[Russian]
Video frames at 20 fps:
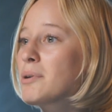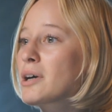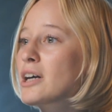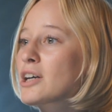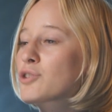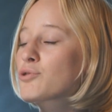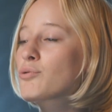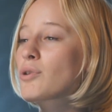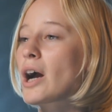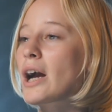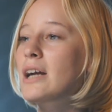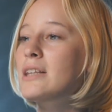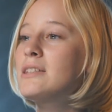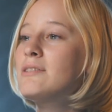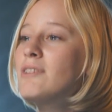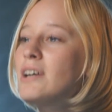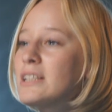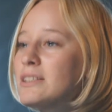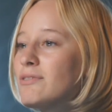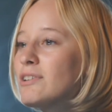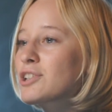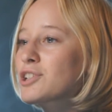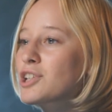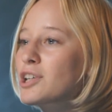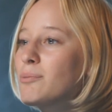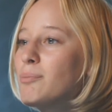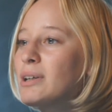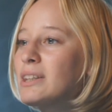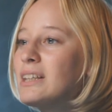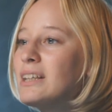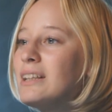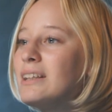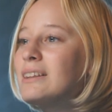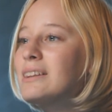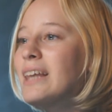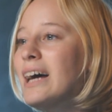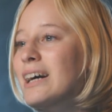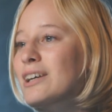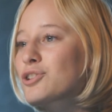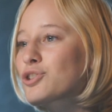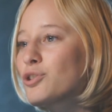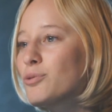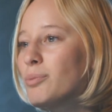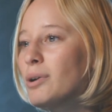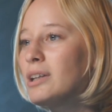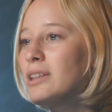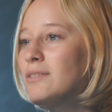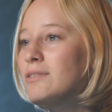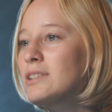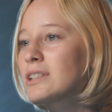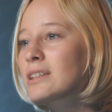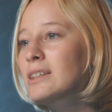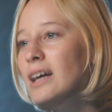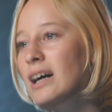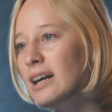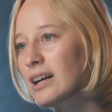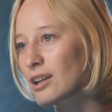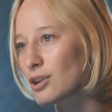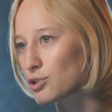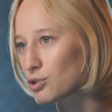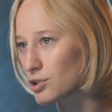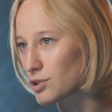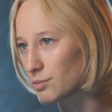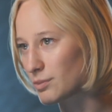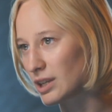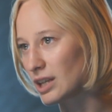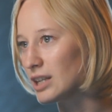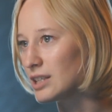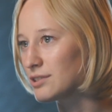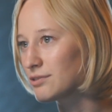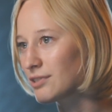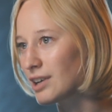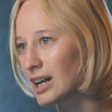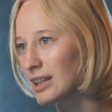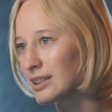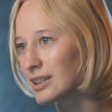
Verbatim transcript: я покажу, как одевать ваших моделей так, чтобы они всегда хорошо смотрелись в